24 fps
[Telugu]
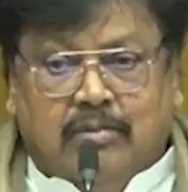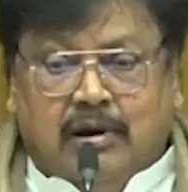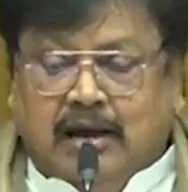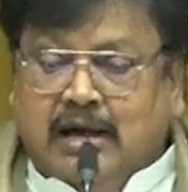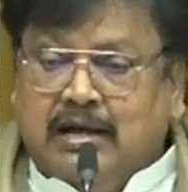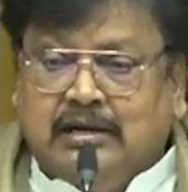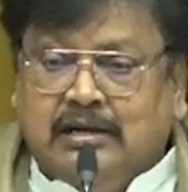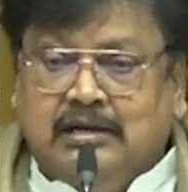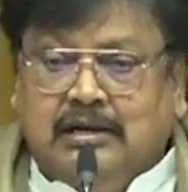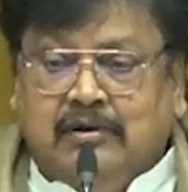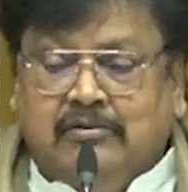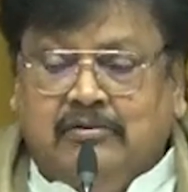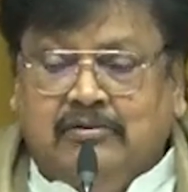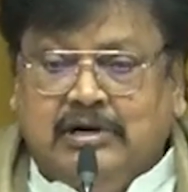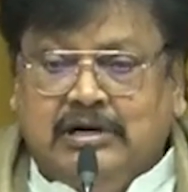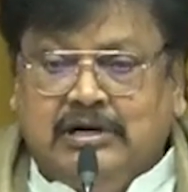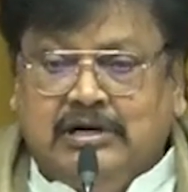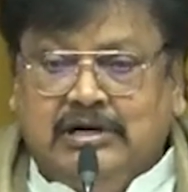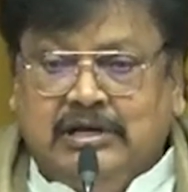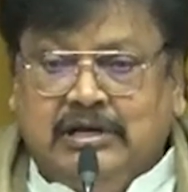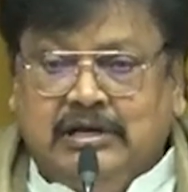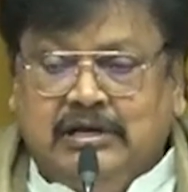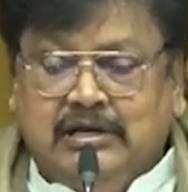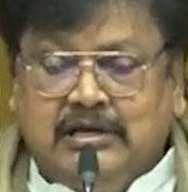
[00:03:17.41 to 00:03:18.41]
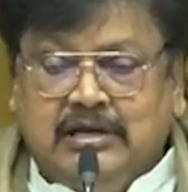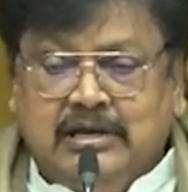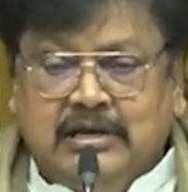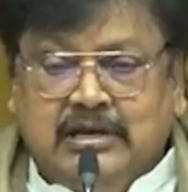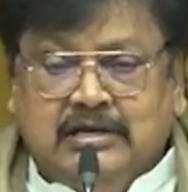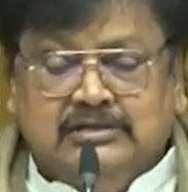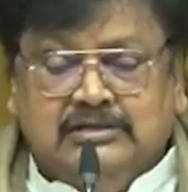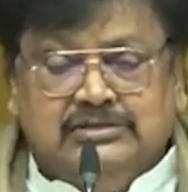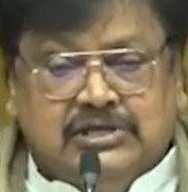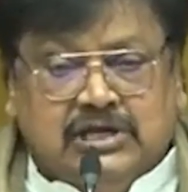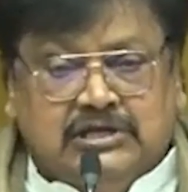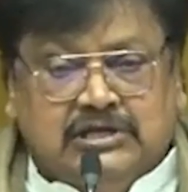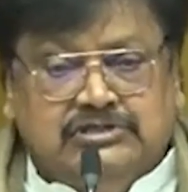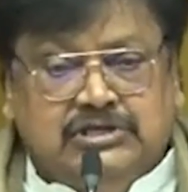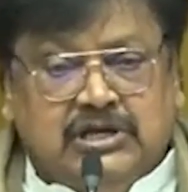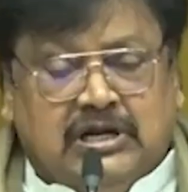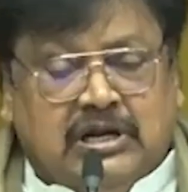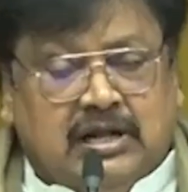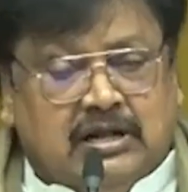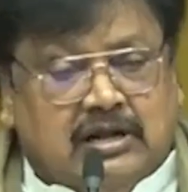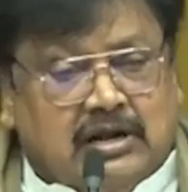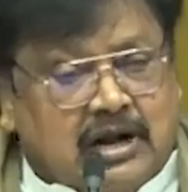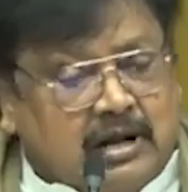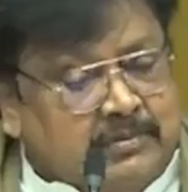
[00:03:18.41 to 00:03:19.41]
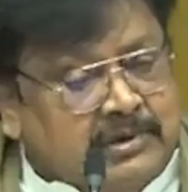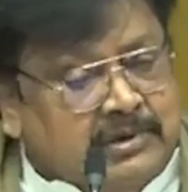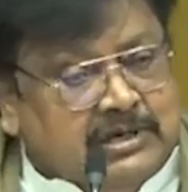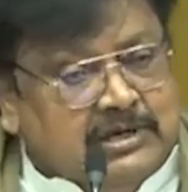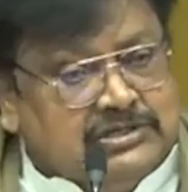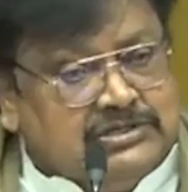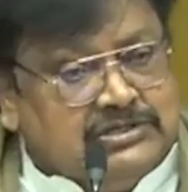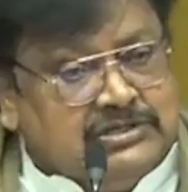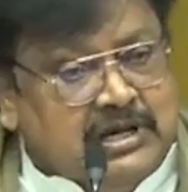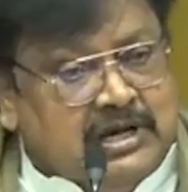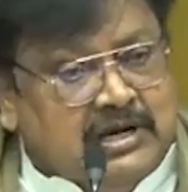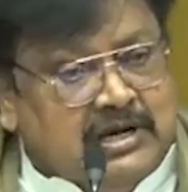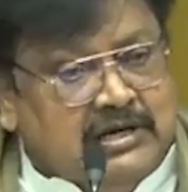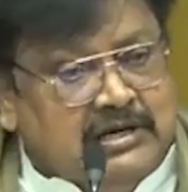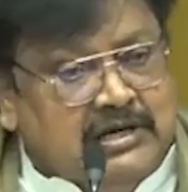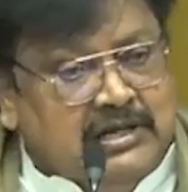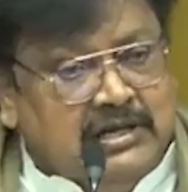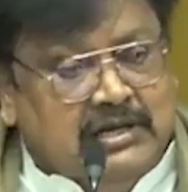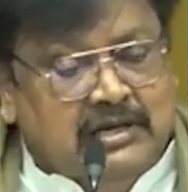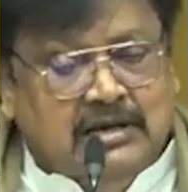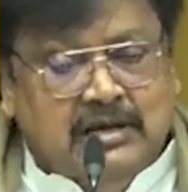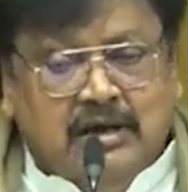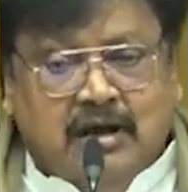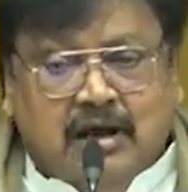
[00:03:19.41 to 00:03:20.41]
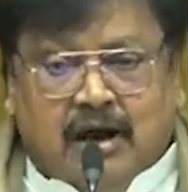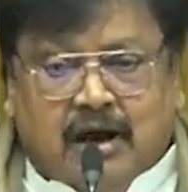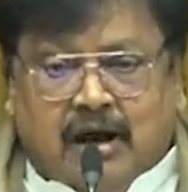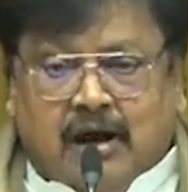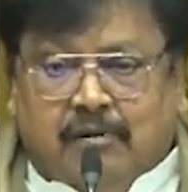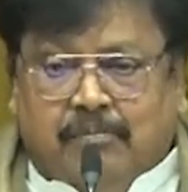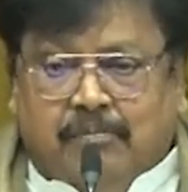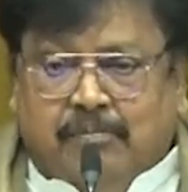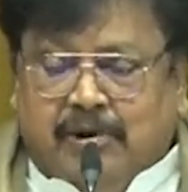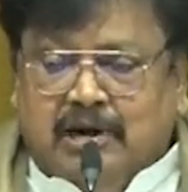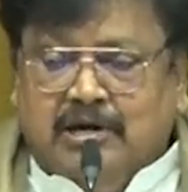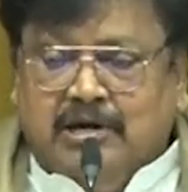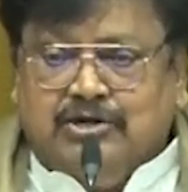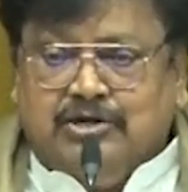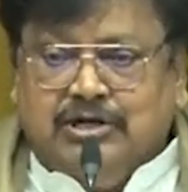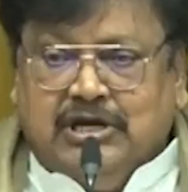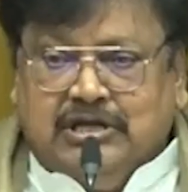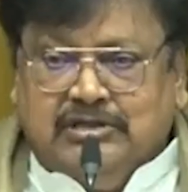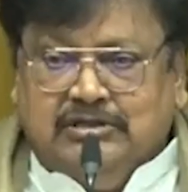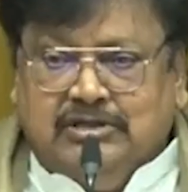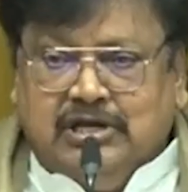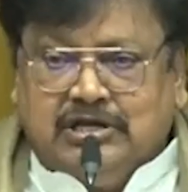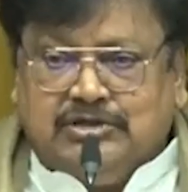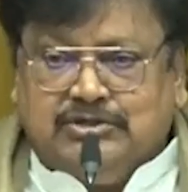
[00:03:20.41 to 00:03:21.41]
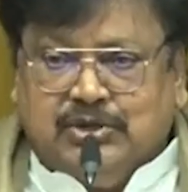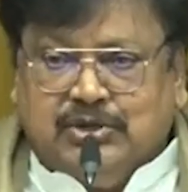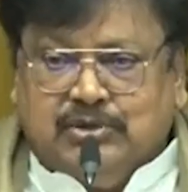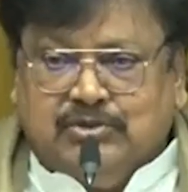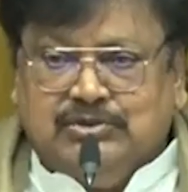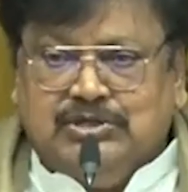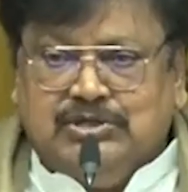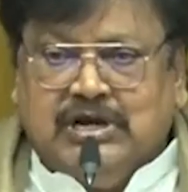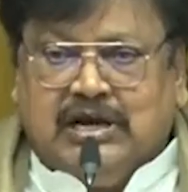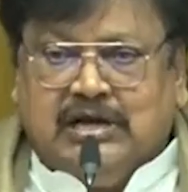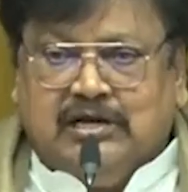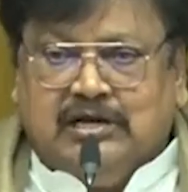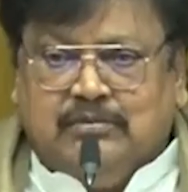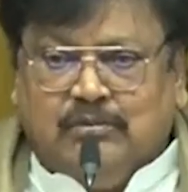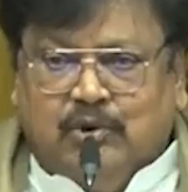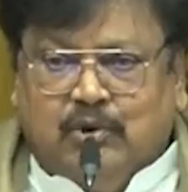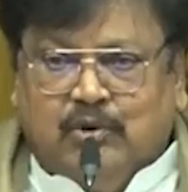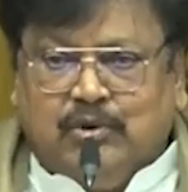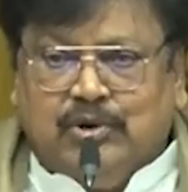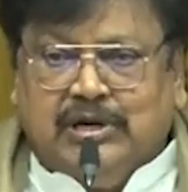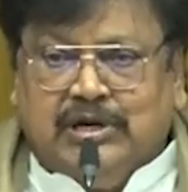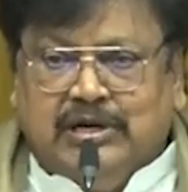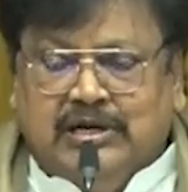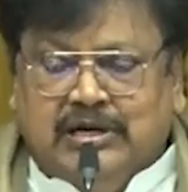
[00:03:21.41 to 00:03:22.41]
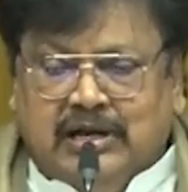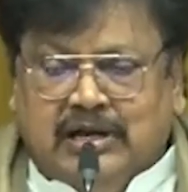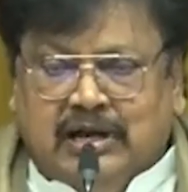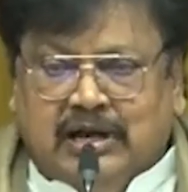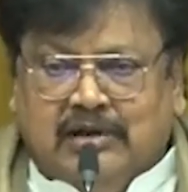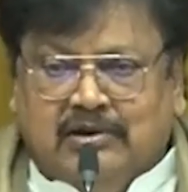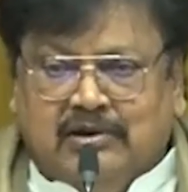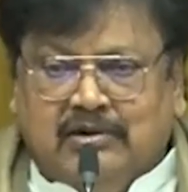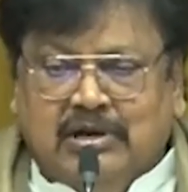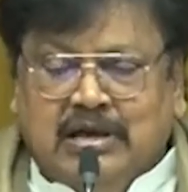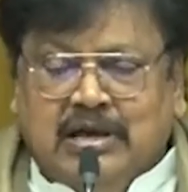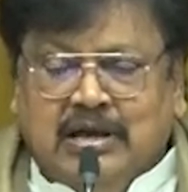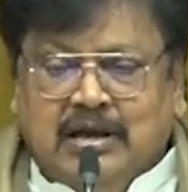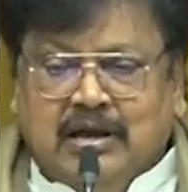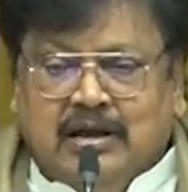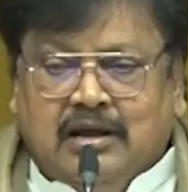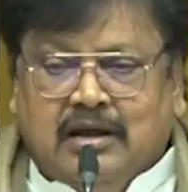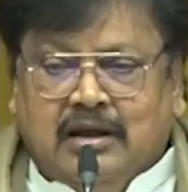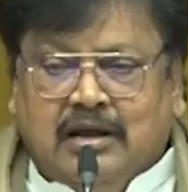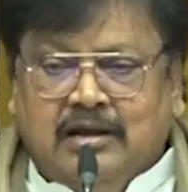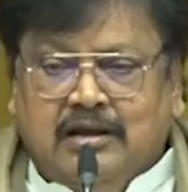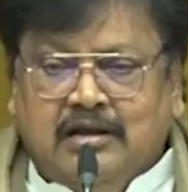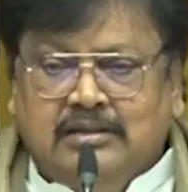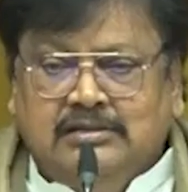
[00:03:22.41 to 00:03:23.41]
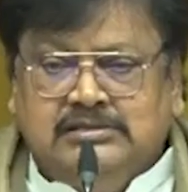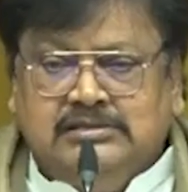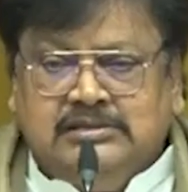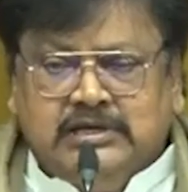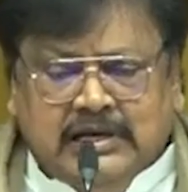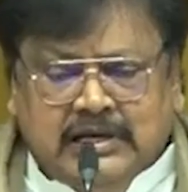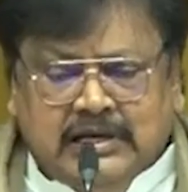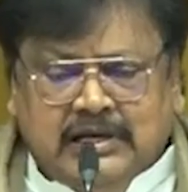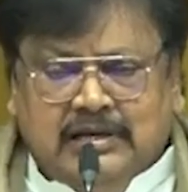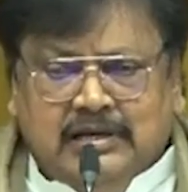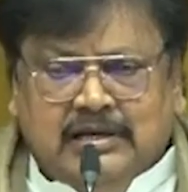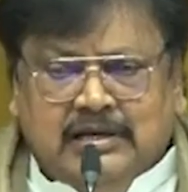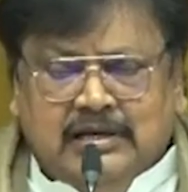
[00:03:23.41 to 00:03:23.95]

భార్గవ రెడ్డి సజ్జల రామకృష్ణారెడ్డి ఆ పార్టీ అధ్యక్షుడు జగన్మోహన్ రెడ్డి గారు కలిసి